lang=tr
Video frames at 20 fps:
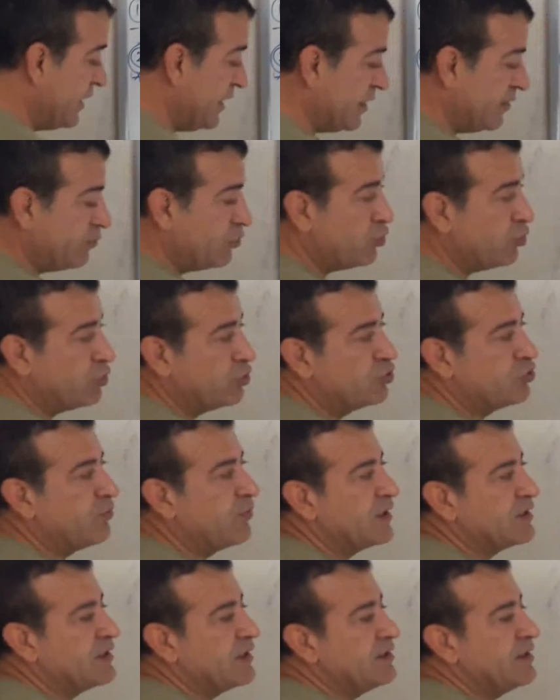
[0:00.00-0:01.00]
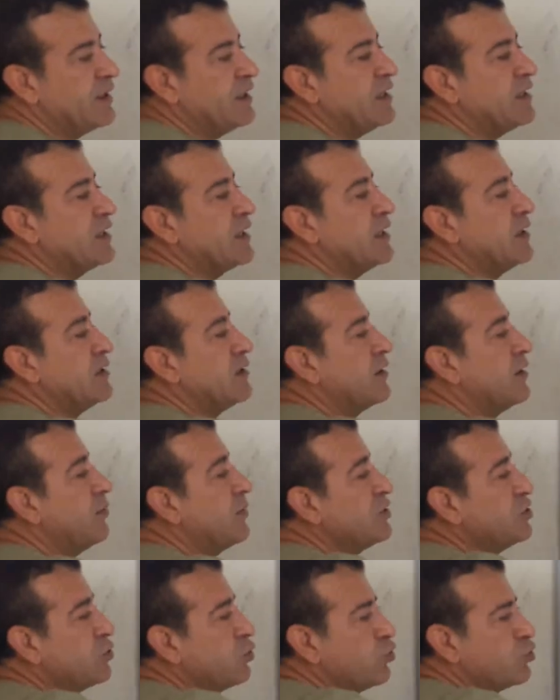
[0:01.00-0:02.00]
24. madde tehlikelidir
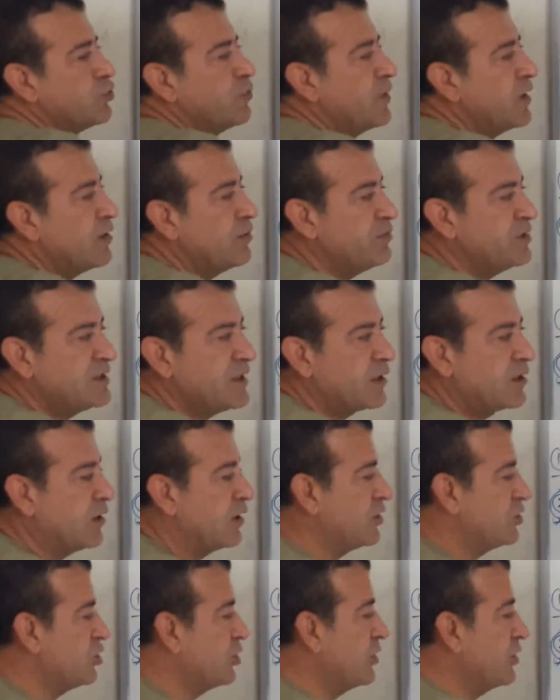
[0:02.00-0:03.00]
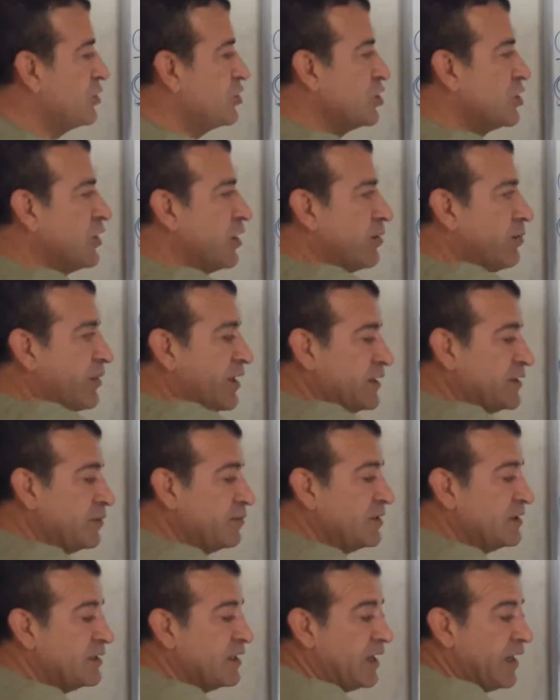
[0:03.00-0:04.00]
ama işte Osmanlı bizde karışıklık
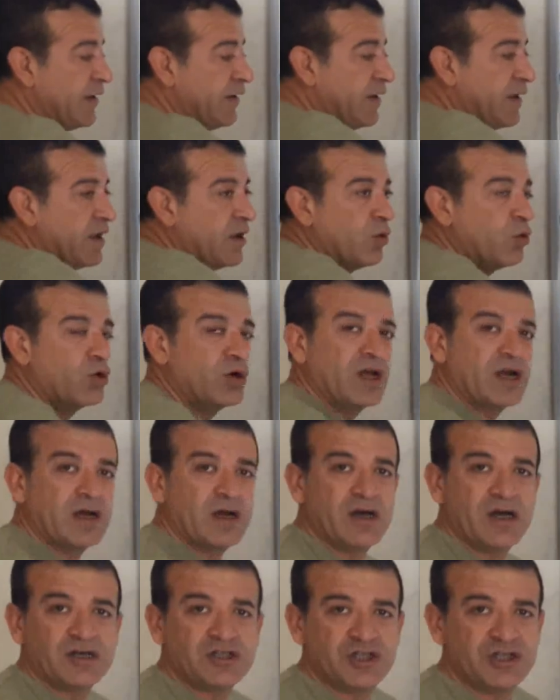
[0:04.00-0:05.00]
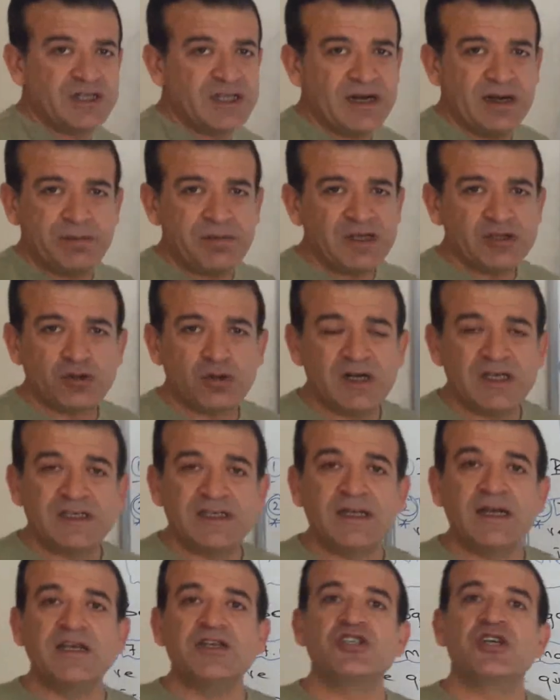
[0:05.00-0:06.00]
çıkarmayız, bizde onlara karşı direnmeyiz.
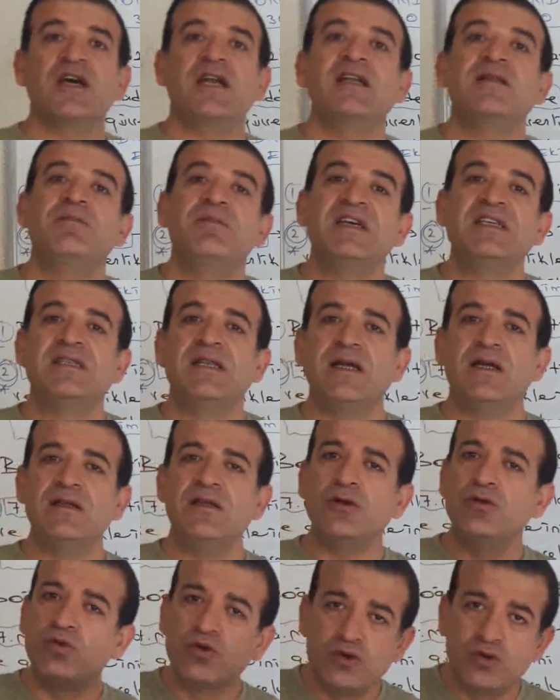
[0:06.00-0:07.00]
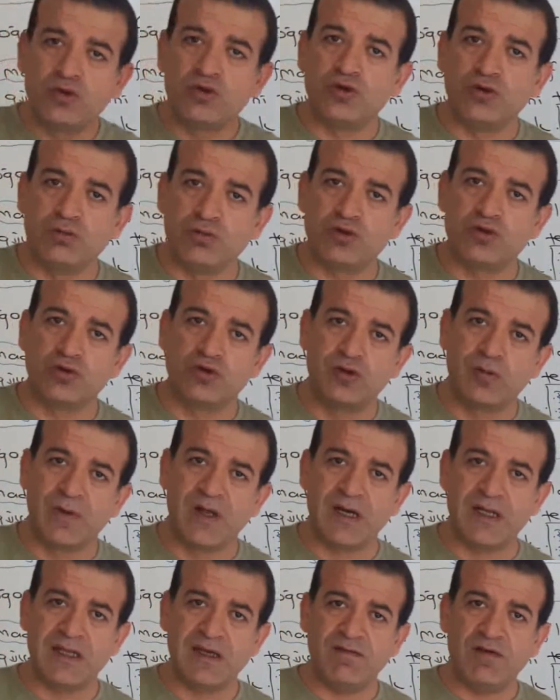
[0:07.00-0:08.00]
Dolayısıyla işgal etmezler diye düz düşünmüş
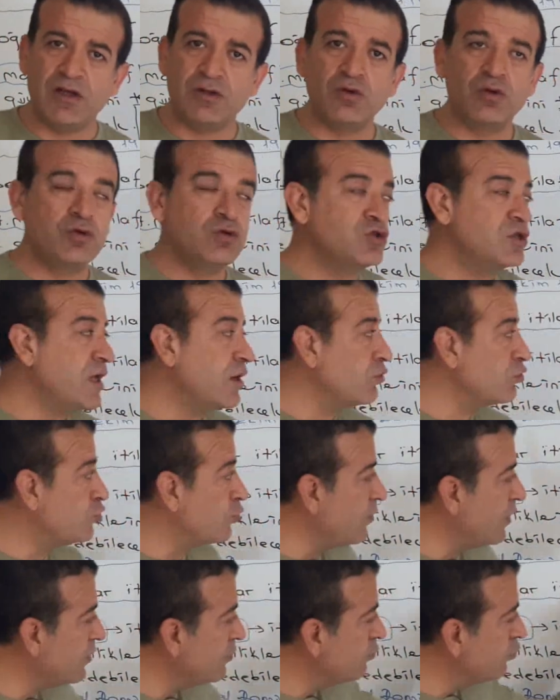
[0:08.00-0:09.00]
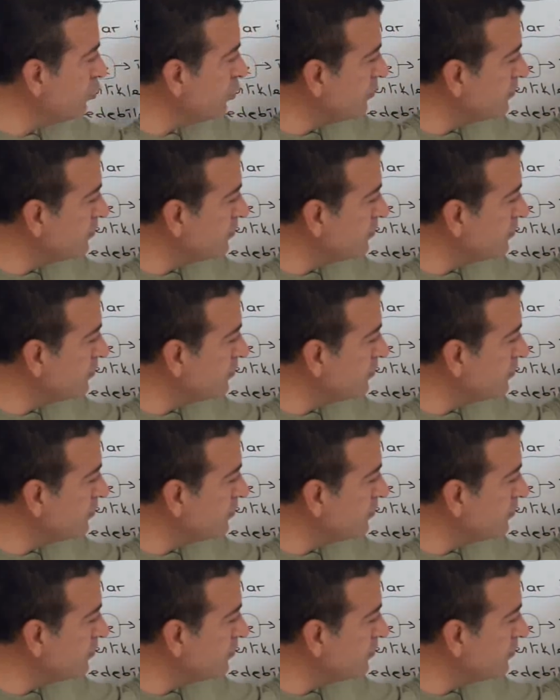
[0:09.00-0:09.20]
Osmanlı Devleti. O yüzden Osmanlı bunu